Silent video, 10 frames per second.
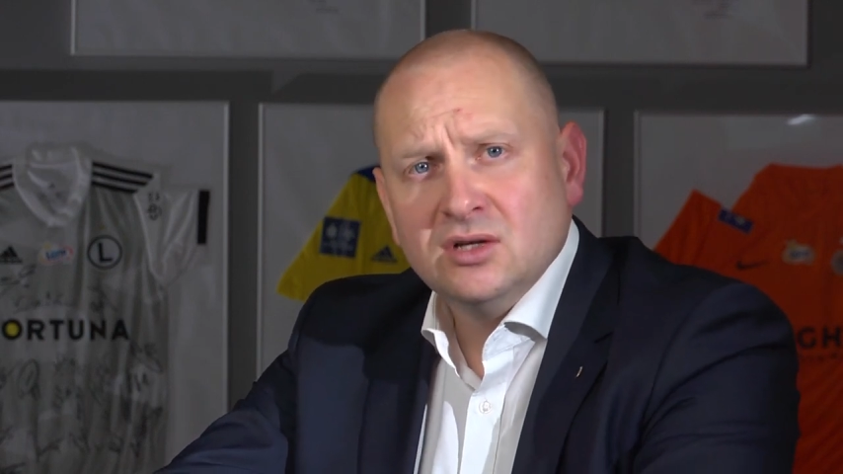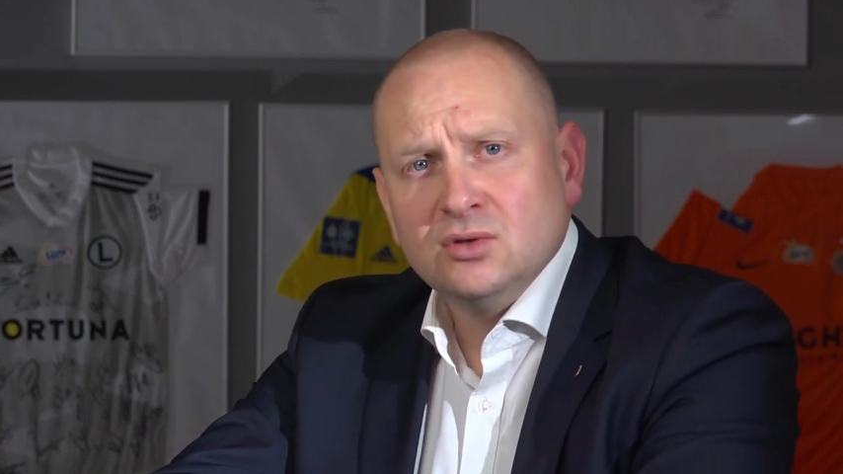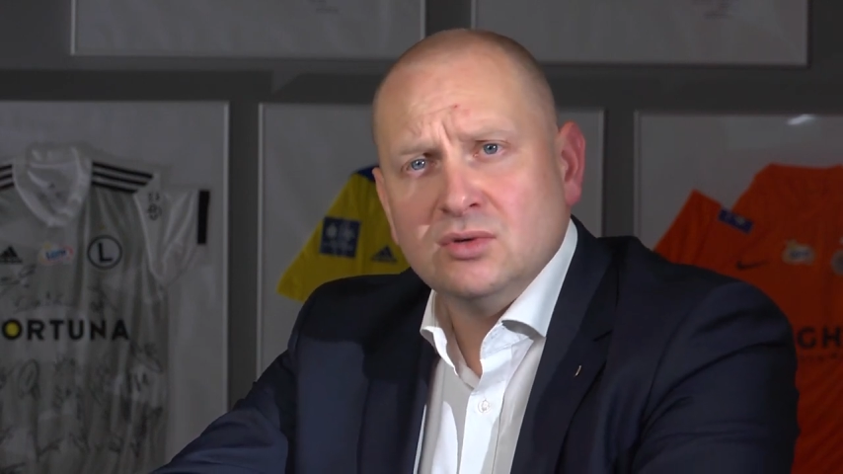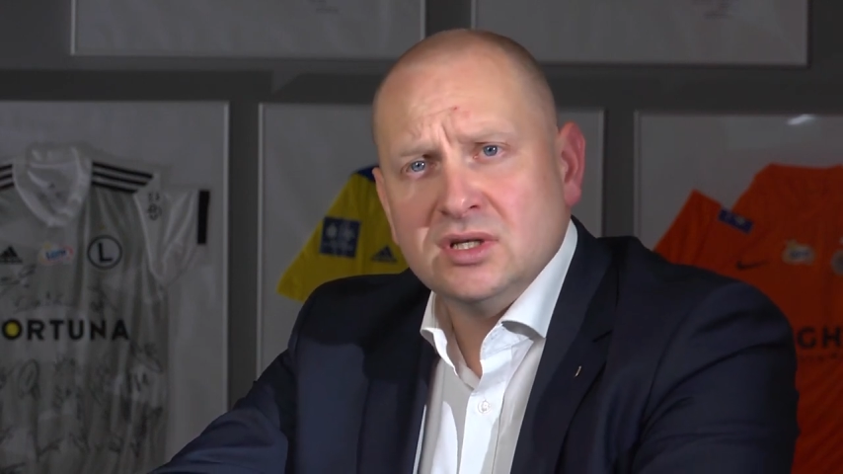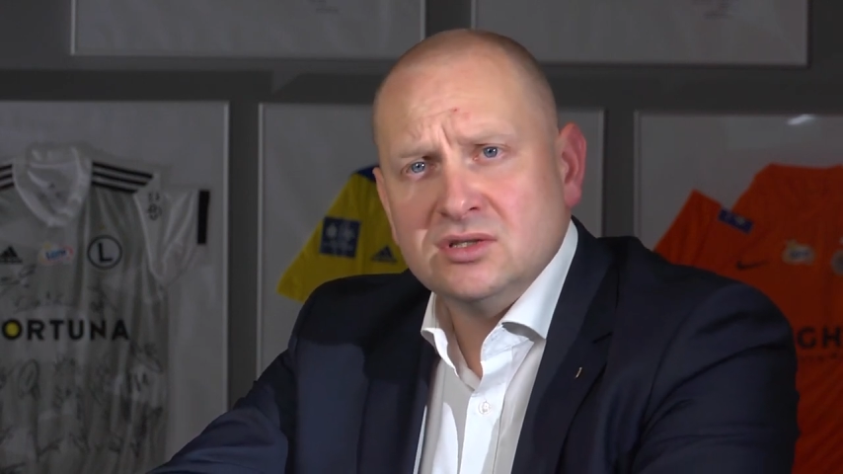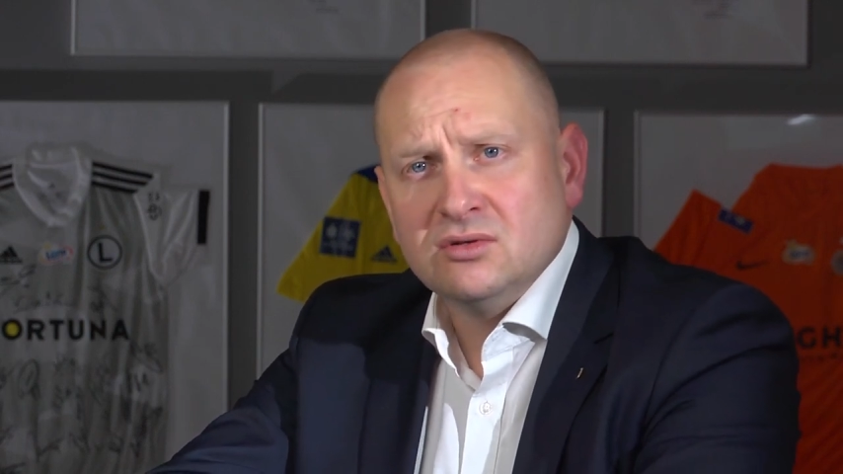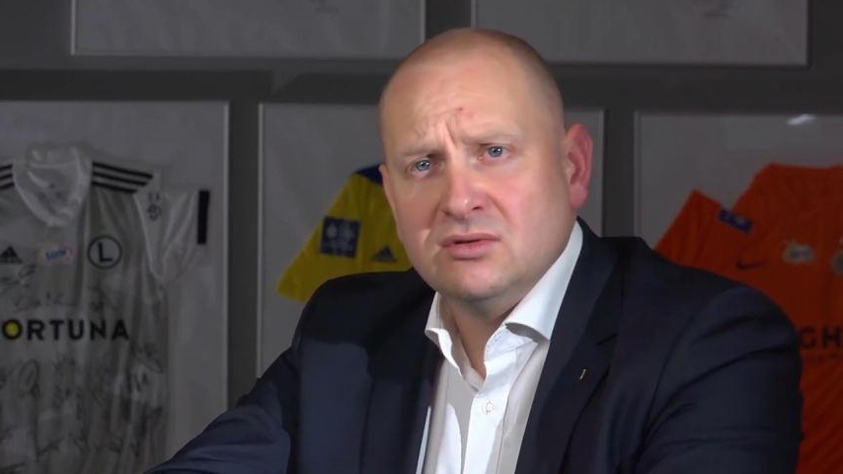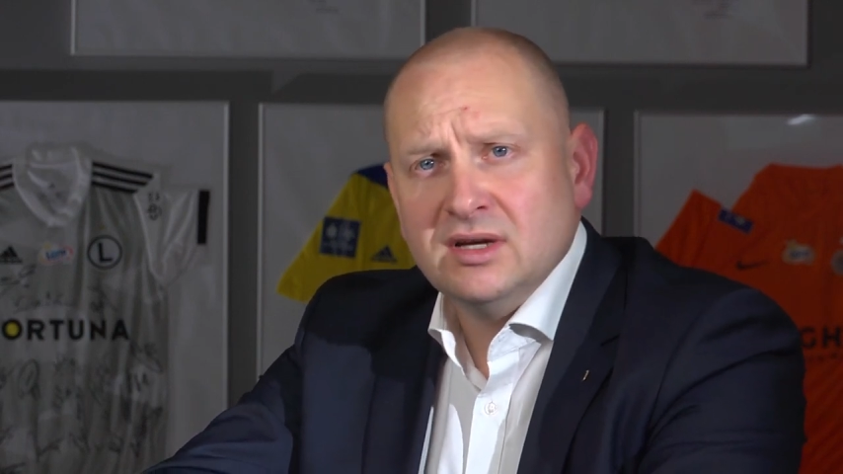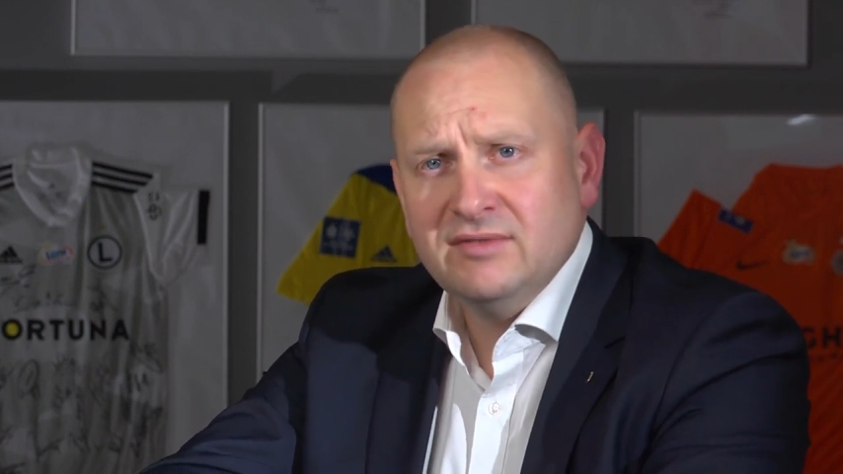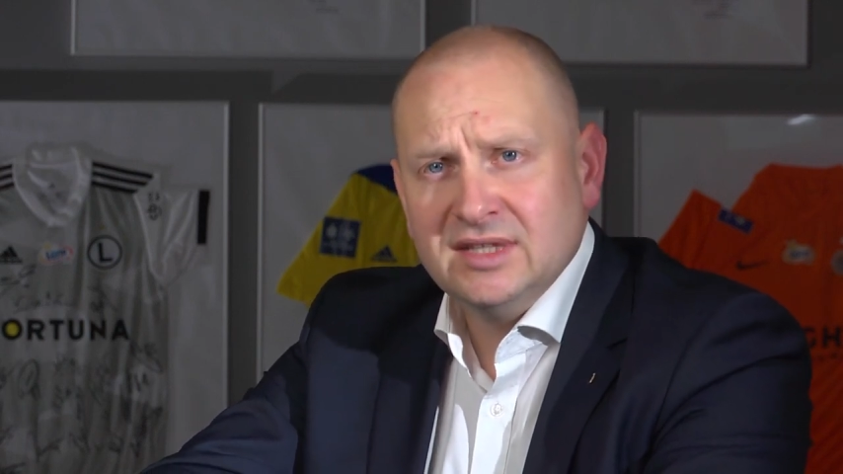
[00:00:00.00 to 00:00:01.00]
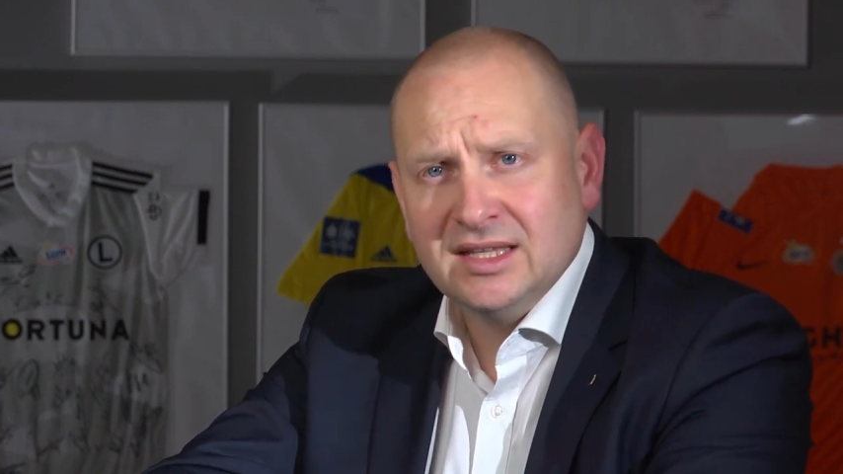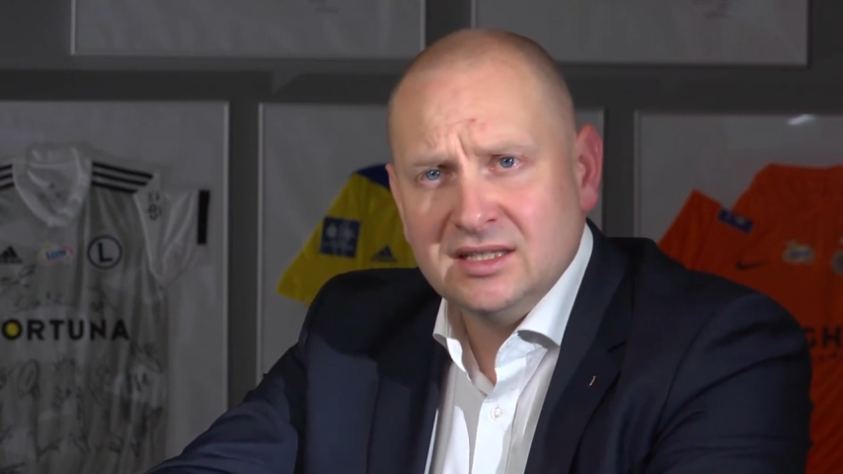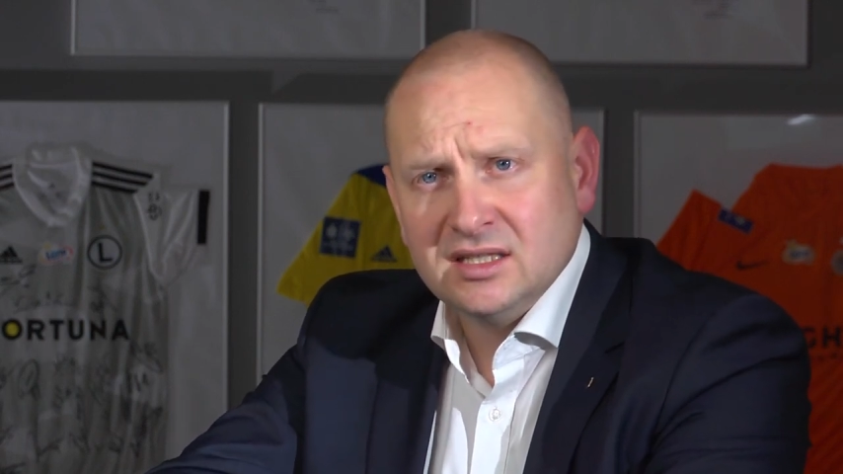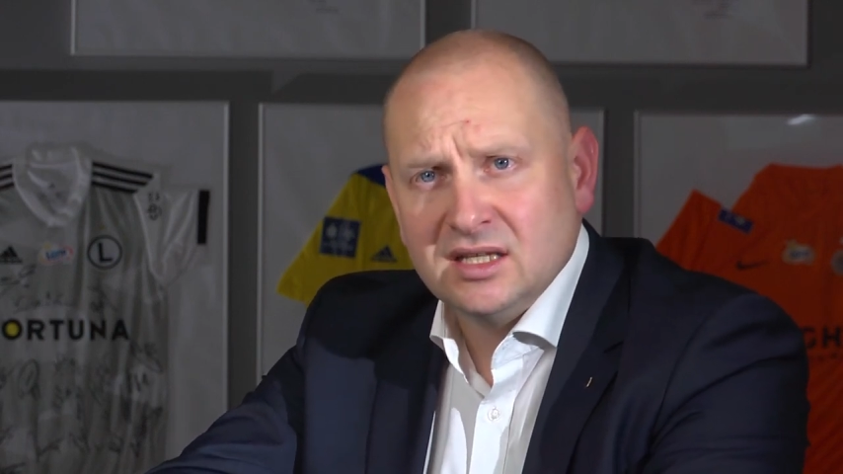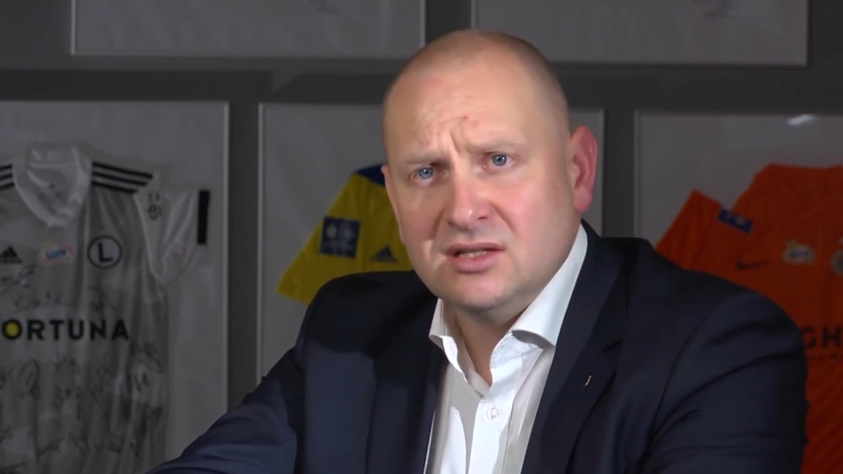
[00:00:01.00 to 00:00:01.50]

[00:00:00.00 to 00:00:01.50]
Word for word: które są ewidentne,